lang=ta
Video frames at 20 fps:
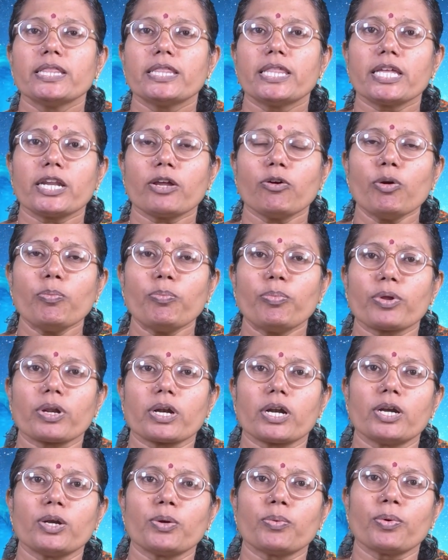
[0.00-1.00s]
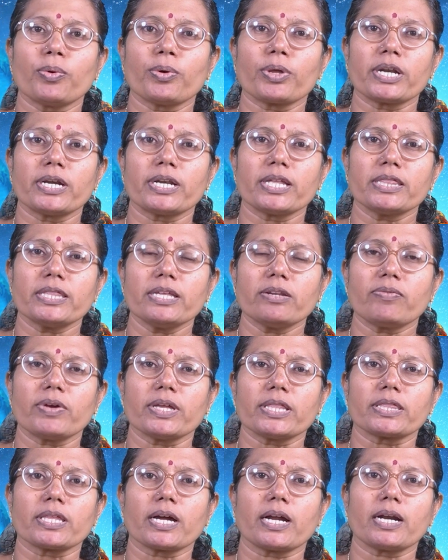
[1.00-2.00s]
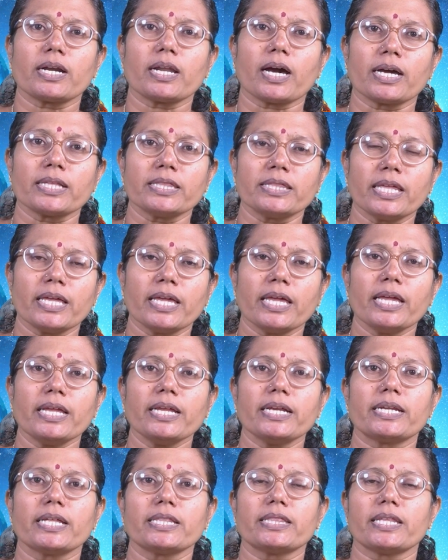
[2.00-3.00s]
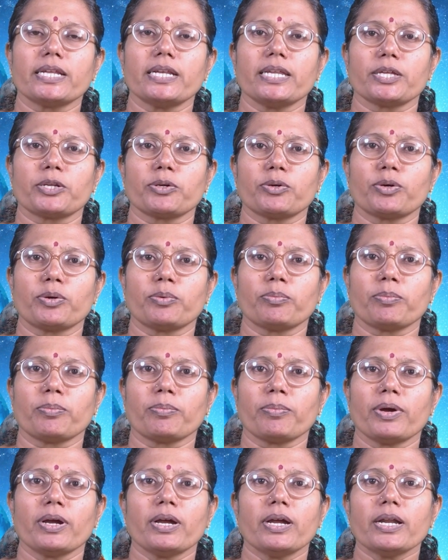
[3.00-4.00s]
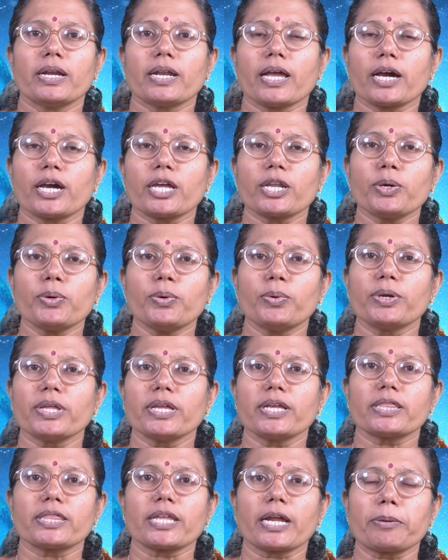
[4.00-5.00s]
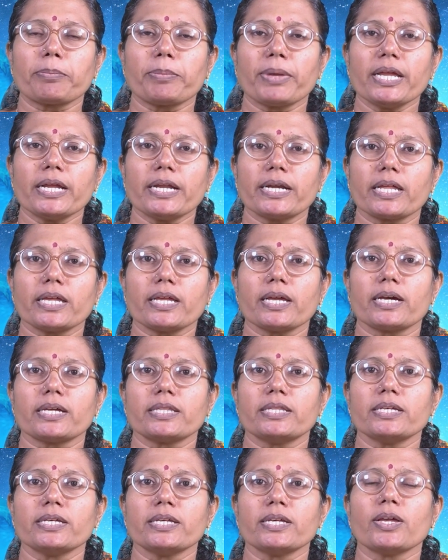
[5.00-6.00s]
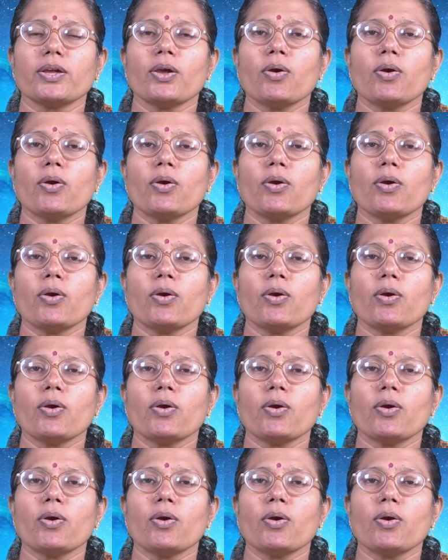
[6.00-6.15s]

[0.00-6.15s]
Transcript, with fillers: திரவப்பொருள்கள் பொருள்கள் ஓரிடத்தில் வைத்தால் அதே இடத்தில் இருக்கும் நகரக்கூடிய தன்மை கிடையாது